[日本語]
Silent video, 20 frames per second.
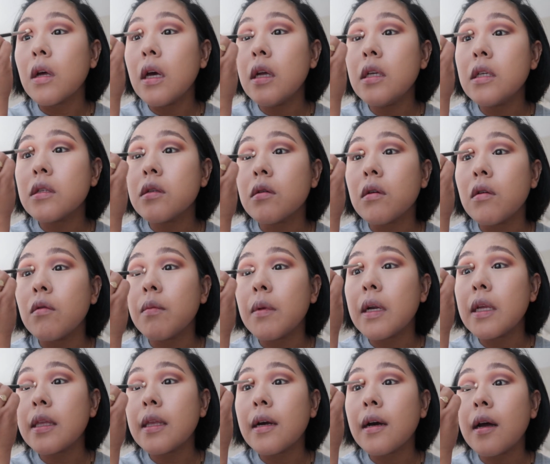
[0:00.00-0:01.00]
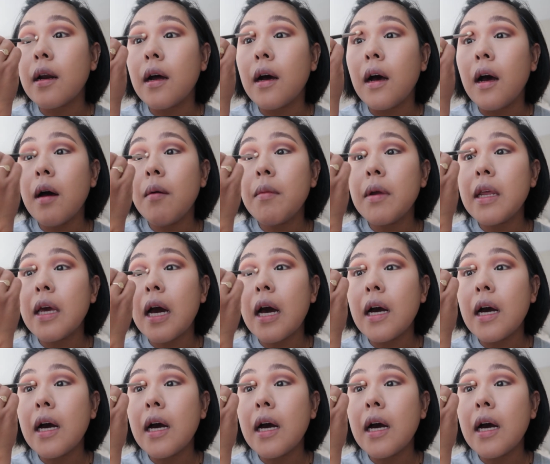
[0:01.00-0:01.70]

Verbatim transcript: エリソンが生まれてからあんまり